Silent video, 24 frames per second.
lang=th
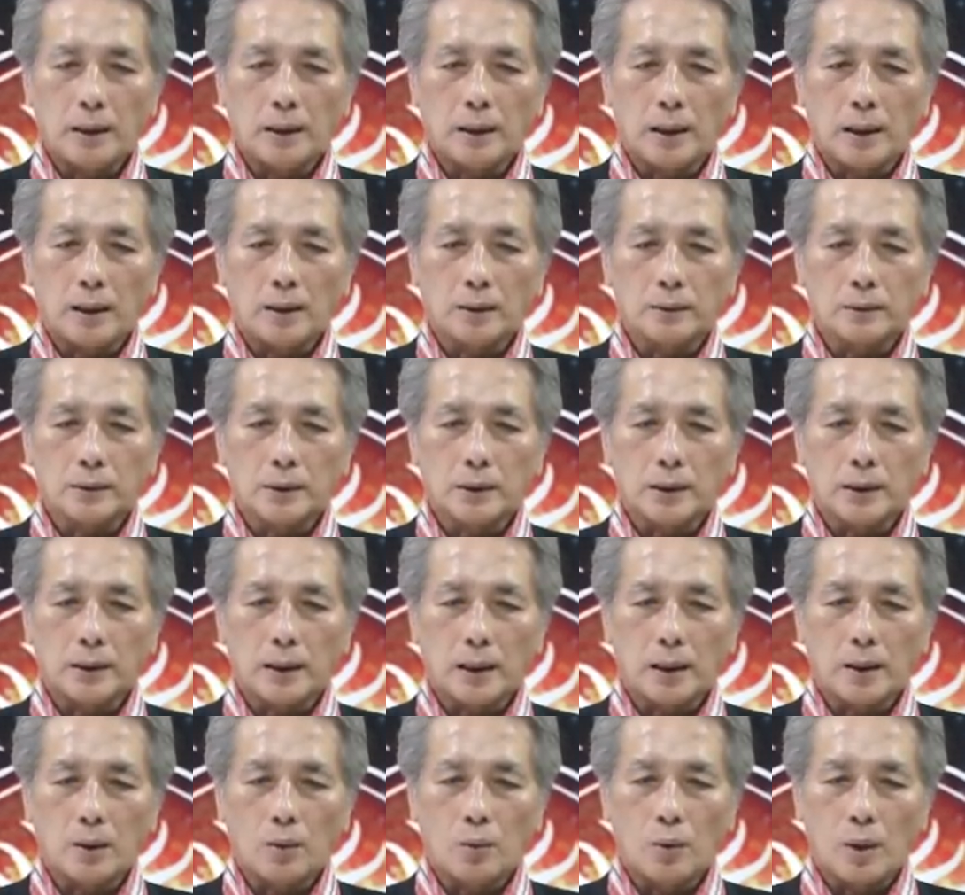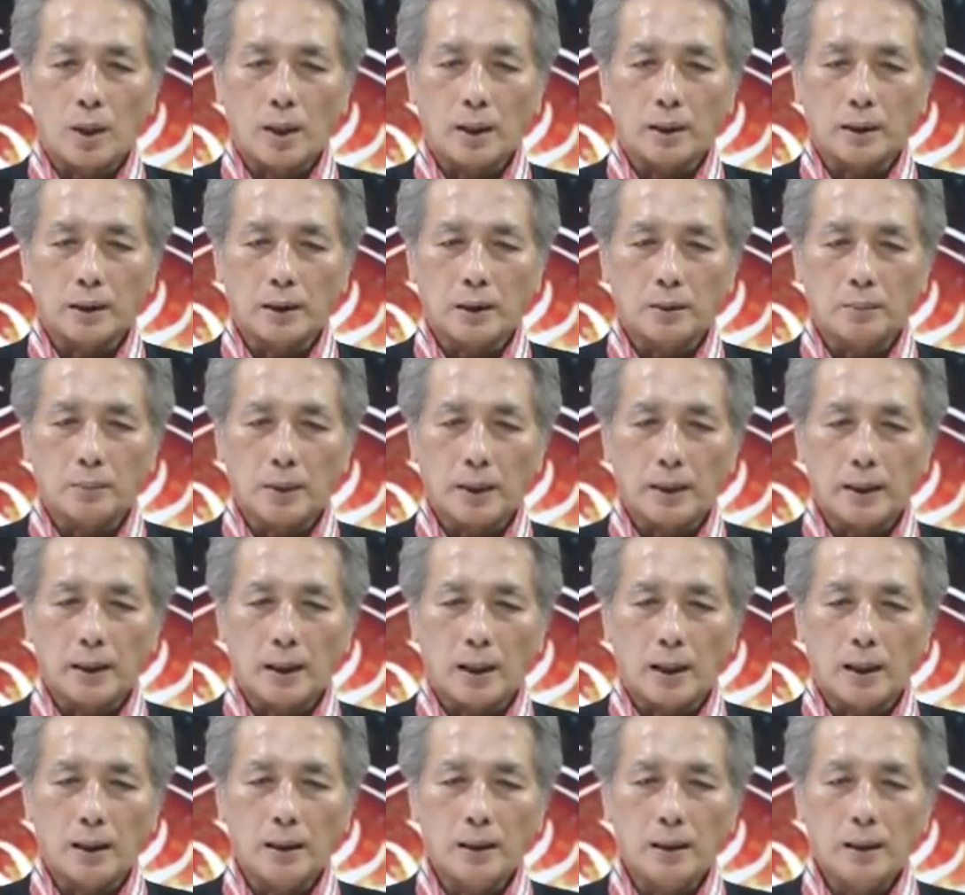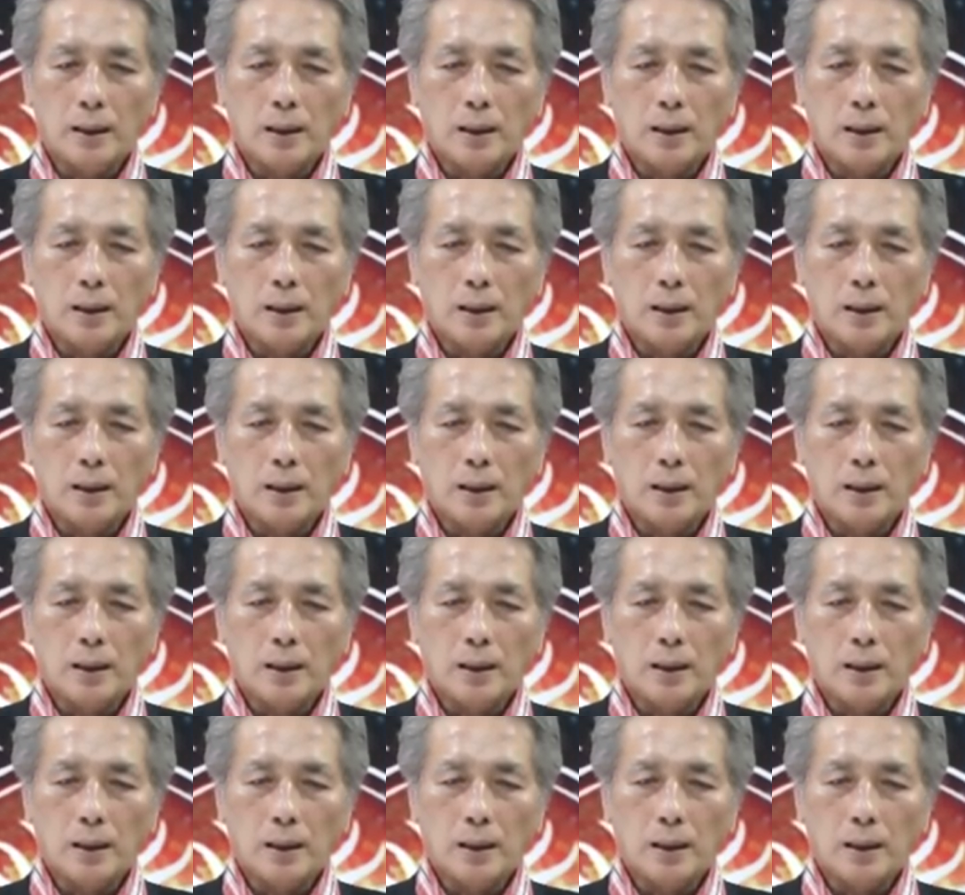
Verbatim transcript: นังสรนังวานีไมหัง